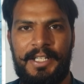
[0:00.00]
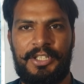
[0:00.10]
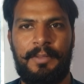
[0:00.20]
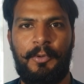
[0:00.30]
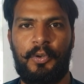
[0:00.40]

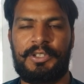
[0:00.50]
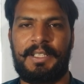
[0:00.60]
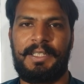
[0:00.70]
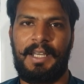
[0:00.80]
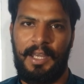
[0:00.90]
आल्टेशन भी हो
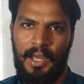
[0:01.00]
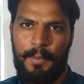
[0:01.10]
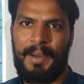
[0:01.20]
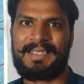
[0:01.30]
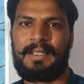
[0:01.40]
सकती है
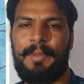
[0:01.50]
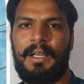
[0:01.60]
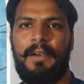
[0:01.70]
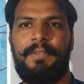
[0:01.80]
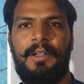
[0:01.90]
पाकिस्तान
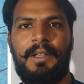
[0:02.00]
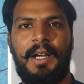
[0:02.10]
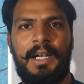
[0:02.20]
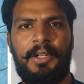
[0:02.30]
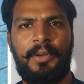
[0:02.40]
में काफी
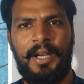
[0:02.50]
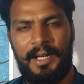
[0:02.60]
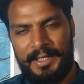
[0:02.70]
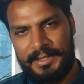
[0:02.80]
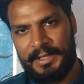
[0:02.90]
गाड़ियों की
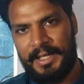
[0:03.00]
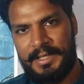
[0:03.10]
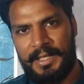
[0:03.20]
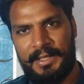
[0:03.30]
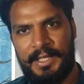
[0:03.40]
आल्टेशन
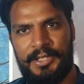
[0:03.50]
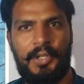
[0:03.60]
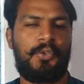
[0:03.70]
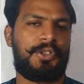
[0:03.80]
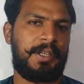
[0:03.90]
की जाते हैं
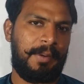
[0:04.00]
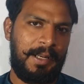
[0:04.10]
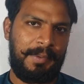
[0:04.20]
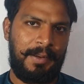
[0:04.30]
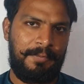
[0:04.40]
इंजन उसके
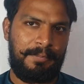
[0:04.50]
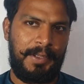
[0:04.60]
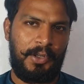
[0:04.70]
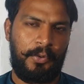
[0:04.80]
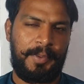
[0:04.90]
बारे में हम
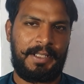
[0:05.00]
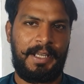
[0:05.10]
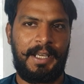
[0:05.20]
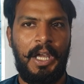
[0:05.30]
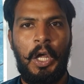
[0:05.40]
पिन नोट
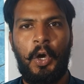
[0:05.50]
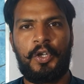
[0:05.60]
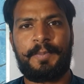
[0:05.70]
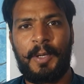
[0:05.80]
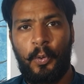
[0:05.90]
बताएंगे
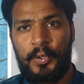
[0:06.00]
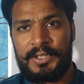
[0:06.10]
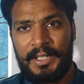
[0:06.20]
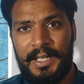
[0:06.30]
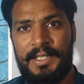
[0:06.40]
उसमें कौन
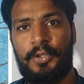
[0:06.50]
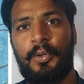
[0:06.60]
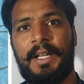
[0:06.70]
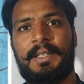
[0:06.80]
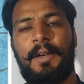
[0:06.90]
सा इश्यू
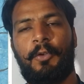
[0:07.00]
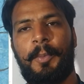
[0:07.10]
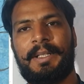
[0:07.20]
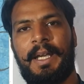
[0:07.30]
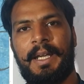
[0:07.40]
लगता है
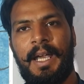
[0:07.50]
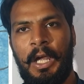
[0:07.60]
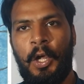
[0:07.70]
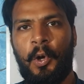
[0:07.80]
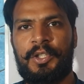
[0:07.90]
वो बताएंगे
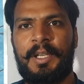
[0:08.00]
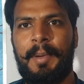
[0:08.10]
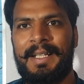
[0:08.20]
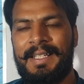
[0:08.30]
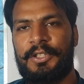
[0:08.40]
उसके
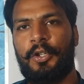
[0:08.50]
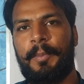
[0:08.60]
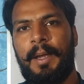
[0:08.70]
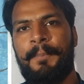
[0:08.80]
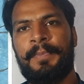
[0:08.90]
बाद इश्यू
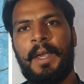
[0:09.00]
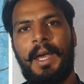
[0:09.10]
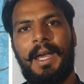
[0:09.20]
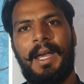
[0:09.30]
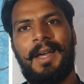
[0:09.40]
में
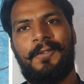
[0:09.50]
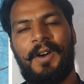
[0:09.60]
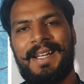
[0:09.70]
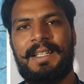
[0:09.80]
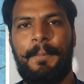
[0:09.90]

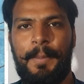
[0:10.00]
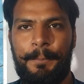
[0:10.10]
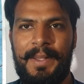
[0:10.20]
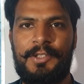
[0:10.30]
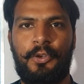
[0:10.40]
फॉर एग्जाम्पल
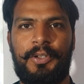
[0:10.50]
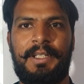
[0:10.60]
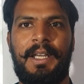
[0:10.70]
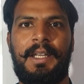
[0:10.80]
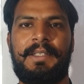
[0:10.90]
पिनस
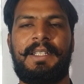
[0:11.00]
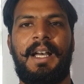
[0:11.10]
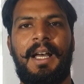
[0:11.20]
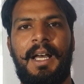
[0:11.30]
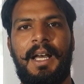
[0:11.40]
होती हैं
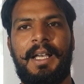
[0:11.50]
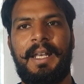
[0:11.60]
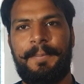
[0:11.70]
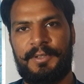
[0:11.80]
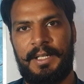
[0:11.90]
जहां
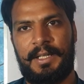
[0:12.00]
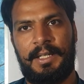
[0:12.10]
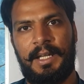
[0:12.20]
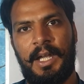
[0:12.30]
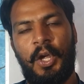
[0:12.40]
ग्रिप्स
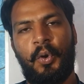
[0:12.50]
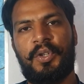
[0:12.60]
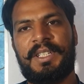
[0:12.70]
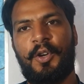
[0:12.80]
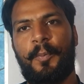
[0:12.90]
लगती हैं
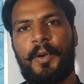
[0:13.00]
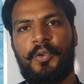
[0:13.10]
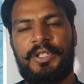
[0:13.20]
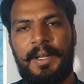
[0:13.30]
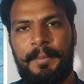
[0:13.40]
उसके ऊपर
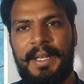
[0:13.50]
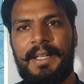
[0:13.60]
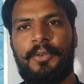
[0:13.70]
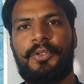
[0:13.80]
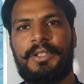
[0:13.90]
कुछ
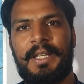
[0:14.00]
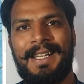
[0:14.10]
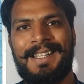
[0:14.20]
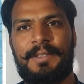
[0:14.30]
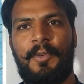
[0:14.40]
नंबरिंग कुछ
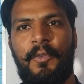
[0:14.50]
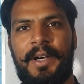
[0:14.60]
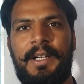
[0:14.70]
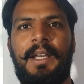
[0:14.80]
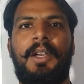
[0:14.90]
इंग्लिश में
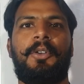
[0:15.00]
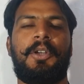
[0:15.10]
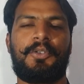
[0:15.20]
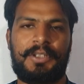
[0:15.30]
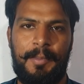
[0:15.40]
वर्ड लिखे
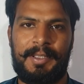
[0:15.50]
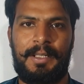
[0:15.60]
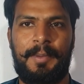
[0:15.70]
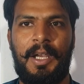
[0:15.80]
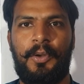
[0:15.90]
होते हैं उसका
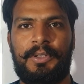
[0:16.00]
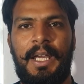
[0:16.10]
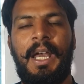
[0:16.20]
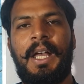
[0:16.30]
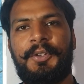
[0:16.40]
मतलब क्या होता
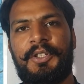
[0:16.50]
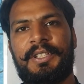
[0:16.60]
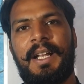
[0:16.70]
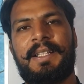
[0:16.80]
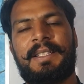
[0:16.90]
है तो
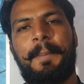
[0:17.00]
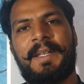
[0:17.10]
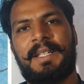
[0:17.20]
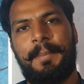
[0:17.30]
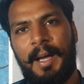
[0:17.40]
इनशाला स्टेप
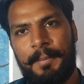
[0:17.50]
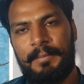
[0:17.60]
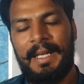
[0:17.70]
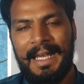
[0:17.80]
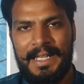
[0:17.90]
बाय स्टेप
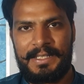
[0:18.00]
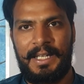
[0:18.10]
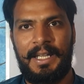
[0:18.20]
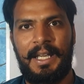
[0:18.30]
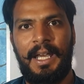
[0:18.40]
हम लेके
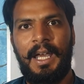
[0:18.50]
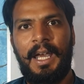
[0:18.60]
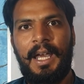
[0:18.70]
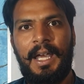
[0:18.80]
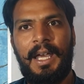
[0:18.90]
चलेंगे
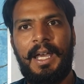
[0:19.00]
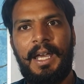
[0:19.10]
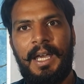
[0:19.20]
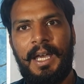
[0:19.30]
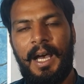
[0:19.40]

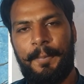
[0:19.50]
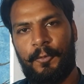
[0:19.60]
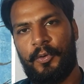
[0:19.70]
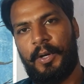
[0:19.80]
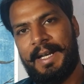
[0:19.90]

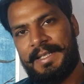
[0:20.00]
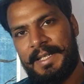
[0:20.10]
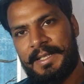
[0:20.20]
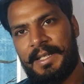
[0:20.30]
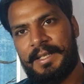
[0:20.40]
आपको हर
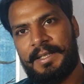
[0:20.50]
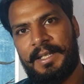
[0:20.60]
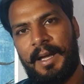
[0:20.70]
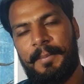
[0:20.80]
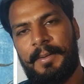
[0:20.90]
चीज के
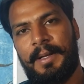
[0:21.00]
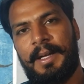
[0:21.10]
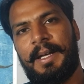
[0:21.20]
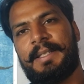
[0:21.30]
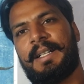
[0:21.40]
साथ,
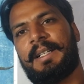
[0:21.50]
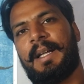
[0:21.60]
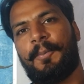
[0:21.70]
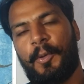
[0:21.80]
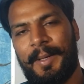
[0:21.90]
साथ
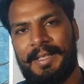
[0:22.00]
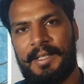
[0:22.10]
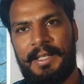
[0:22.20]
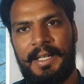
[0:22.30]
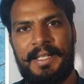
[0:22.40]
आपको
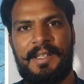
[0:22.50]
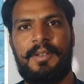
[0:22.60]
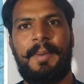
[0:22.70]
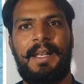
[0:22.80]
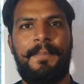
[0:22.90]
बताते रहेंगे
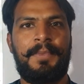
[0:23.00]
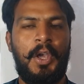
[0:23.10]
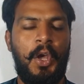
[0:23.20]
सबसे पहले